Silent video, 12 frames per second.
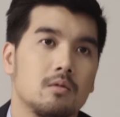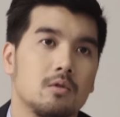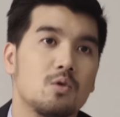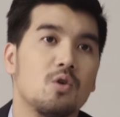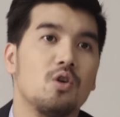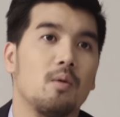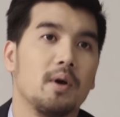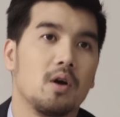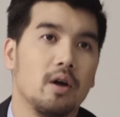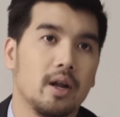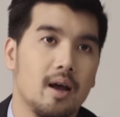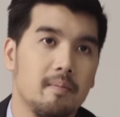ทุกคนออกไปก่
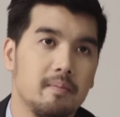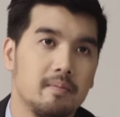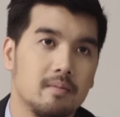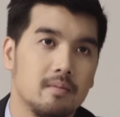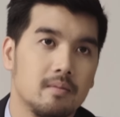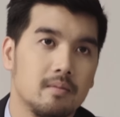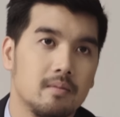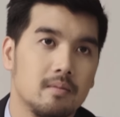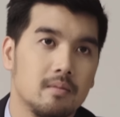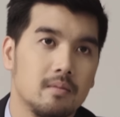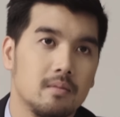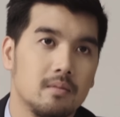อนครับ
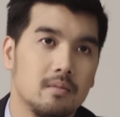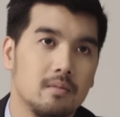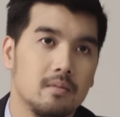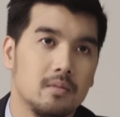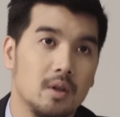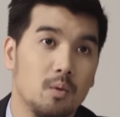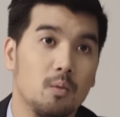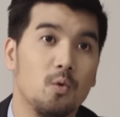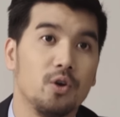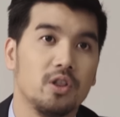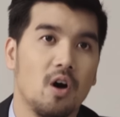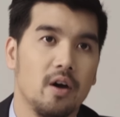เดี๋ยวผมคุ
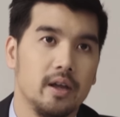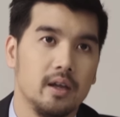ยต่อ